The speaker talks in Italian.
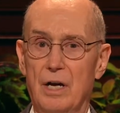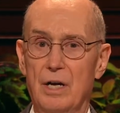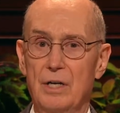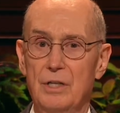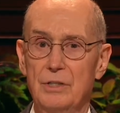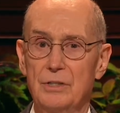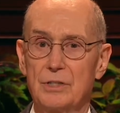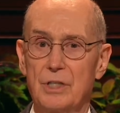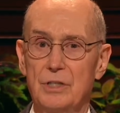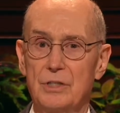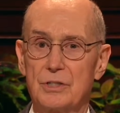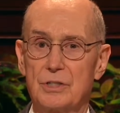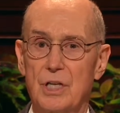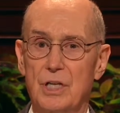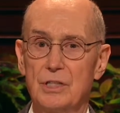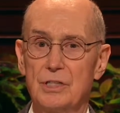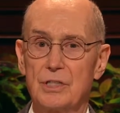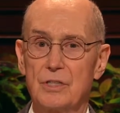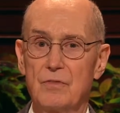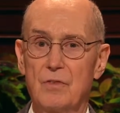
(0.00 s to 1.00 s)

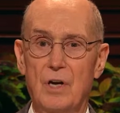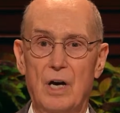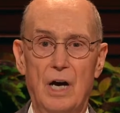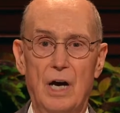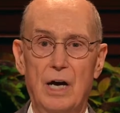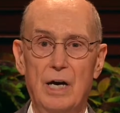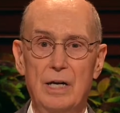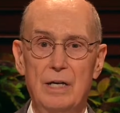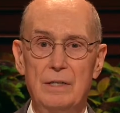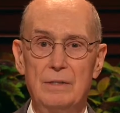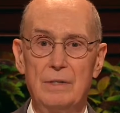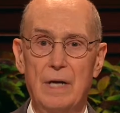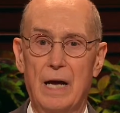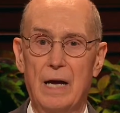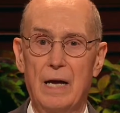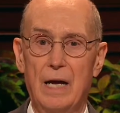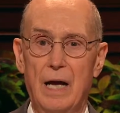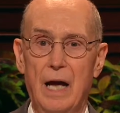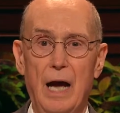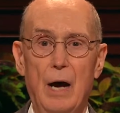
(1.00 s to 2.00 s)
Tuttavia,
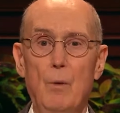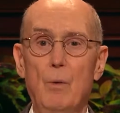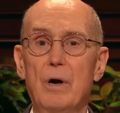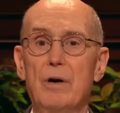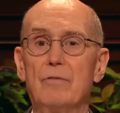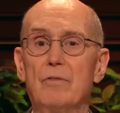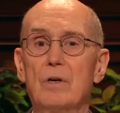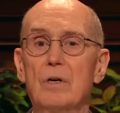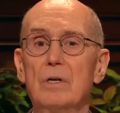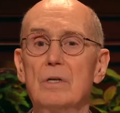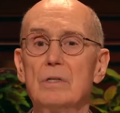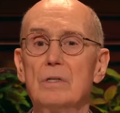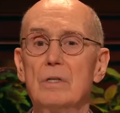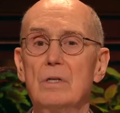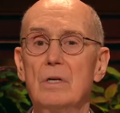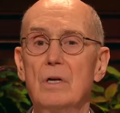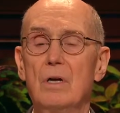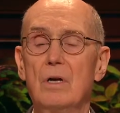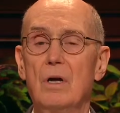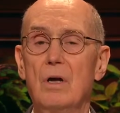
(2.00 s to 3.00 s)
tutte le
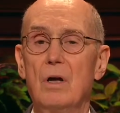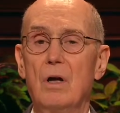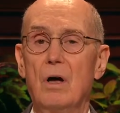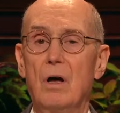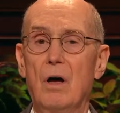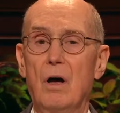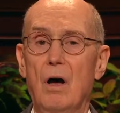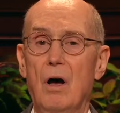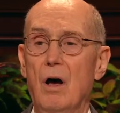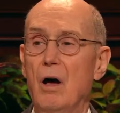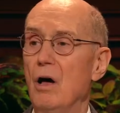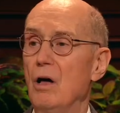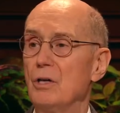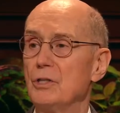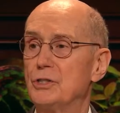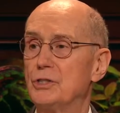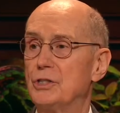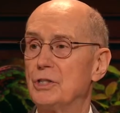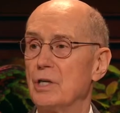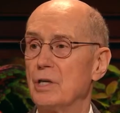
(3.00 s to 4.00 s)
figlie e tutti i figli
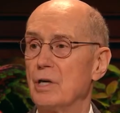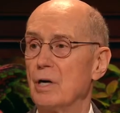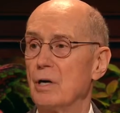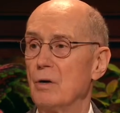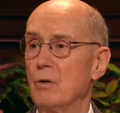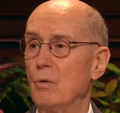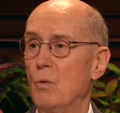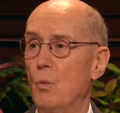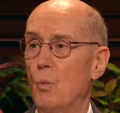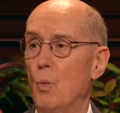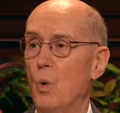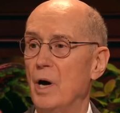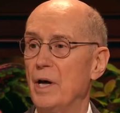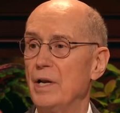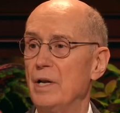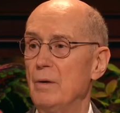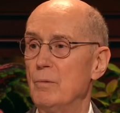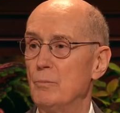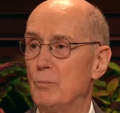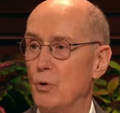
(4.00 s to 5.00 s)
di Dio che sono
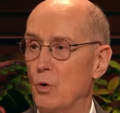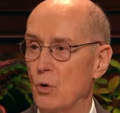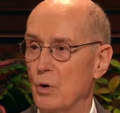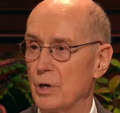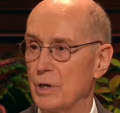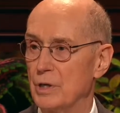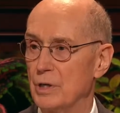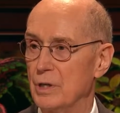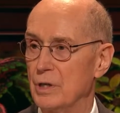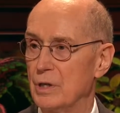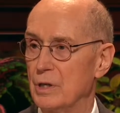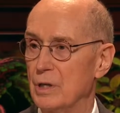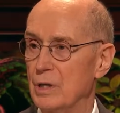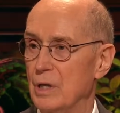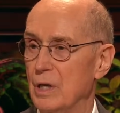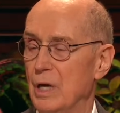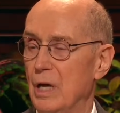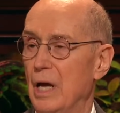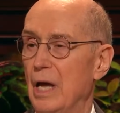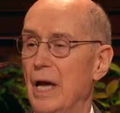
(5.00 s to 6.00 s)
entrati
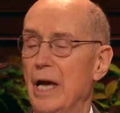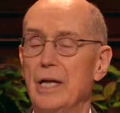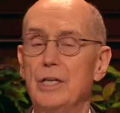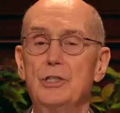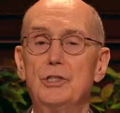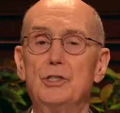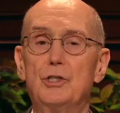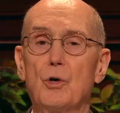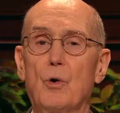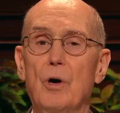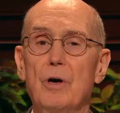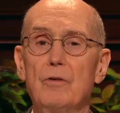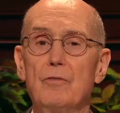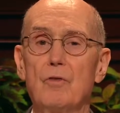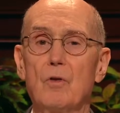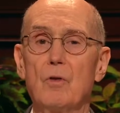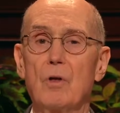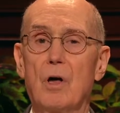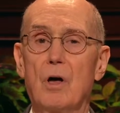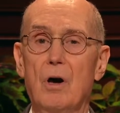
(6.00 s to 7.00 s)
nell'alleanza
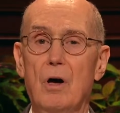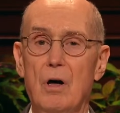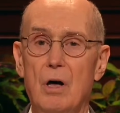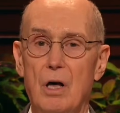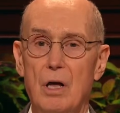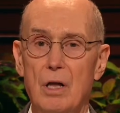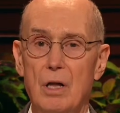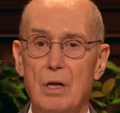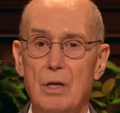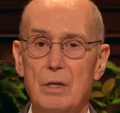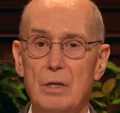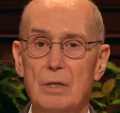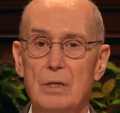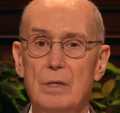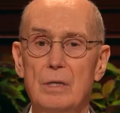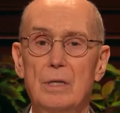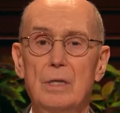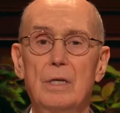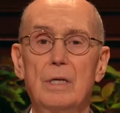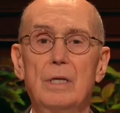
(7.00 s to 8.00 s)
hanno in comune
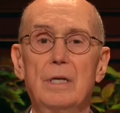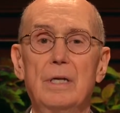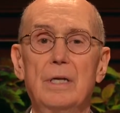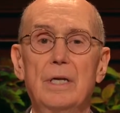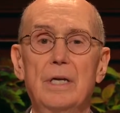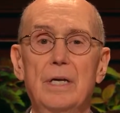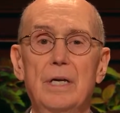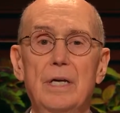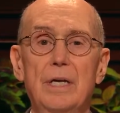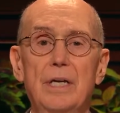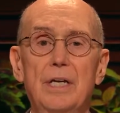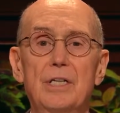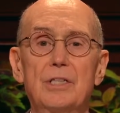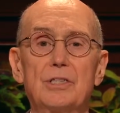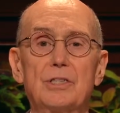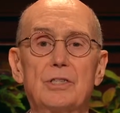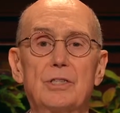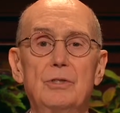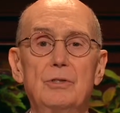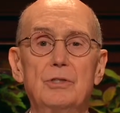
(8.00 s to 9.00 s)

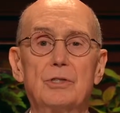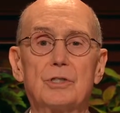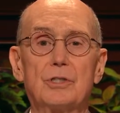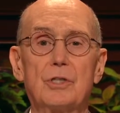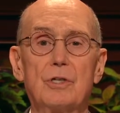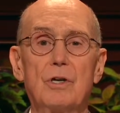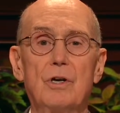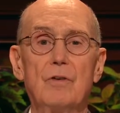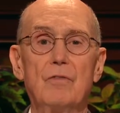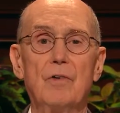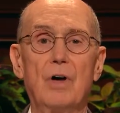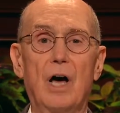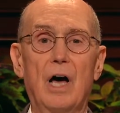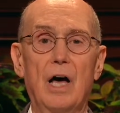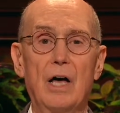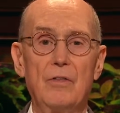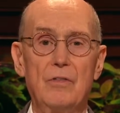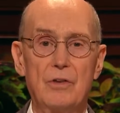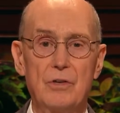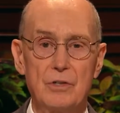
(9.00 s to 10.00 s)
un'importante e gioiosa
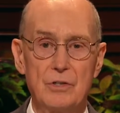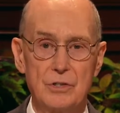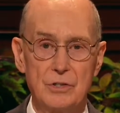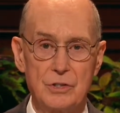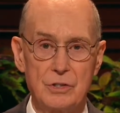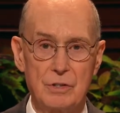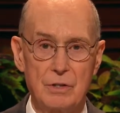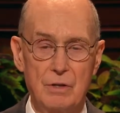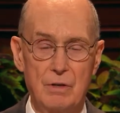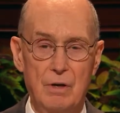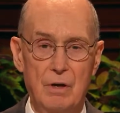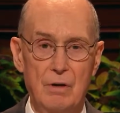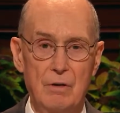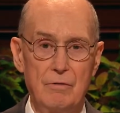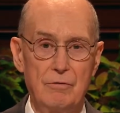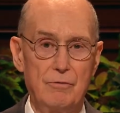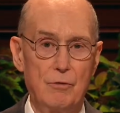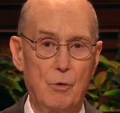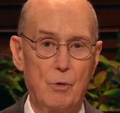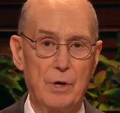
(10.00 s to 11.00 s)
chiamata, quella
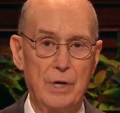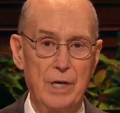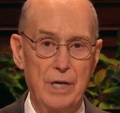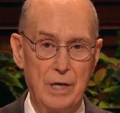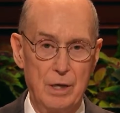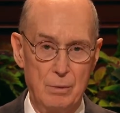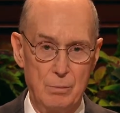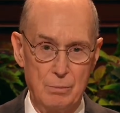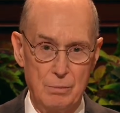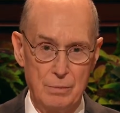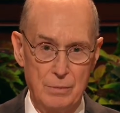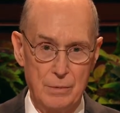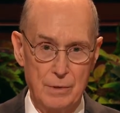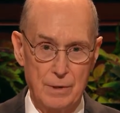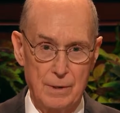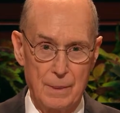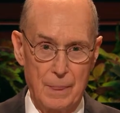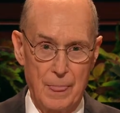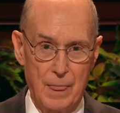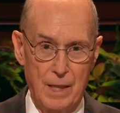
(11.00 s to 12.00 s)
di servire gli
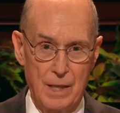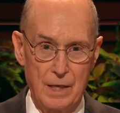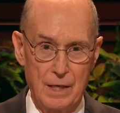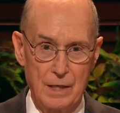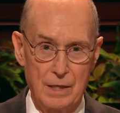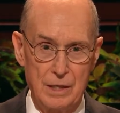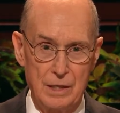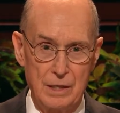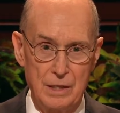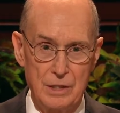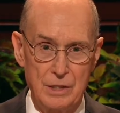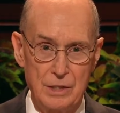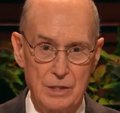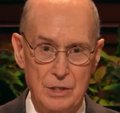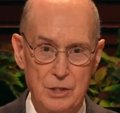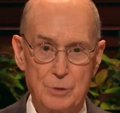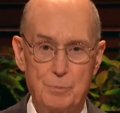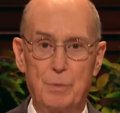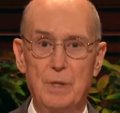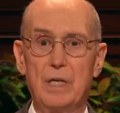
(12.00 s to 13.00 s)
altri per
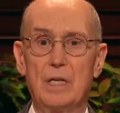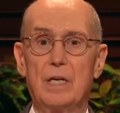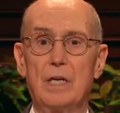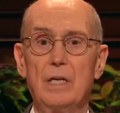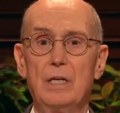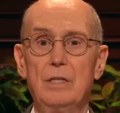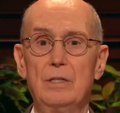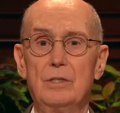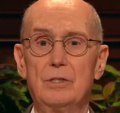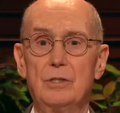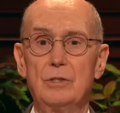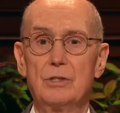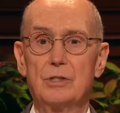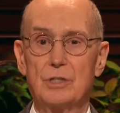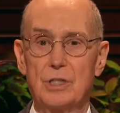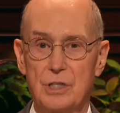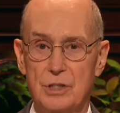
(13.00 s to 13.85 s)
conto del Signore.